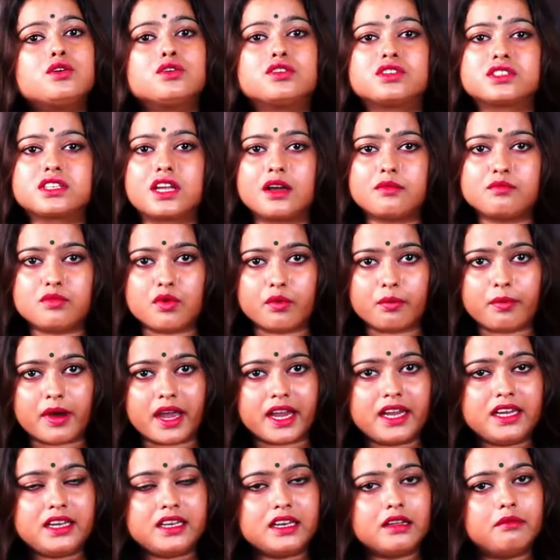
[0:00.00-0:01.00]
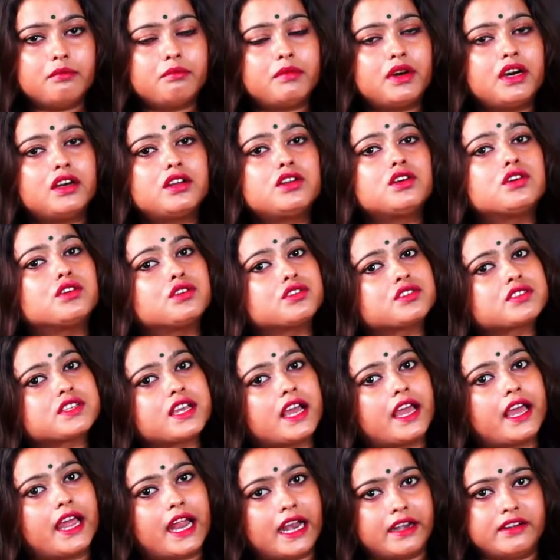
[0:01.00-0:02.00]
उसका मोबाइल नंबर
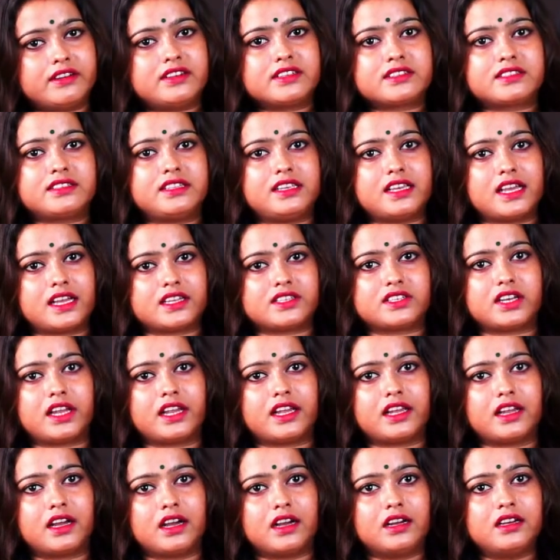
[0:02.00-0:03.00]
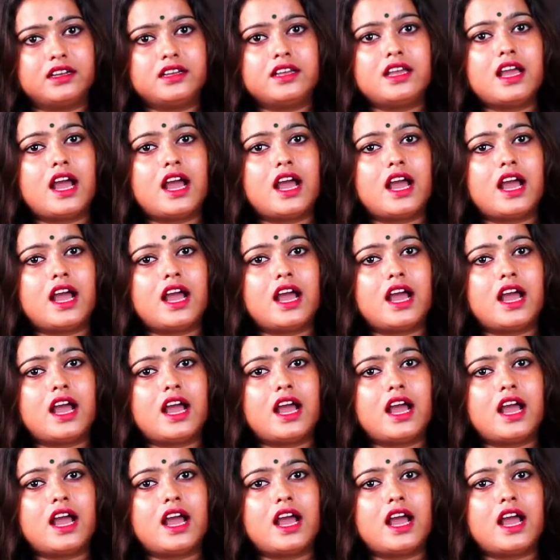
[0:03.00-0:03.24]
उसका एड्रेस दिया जाएगा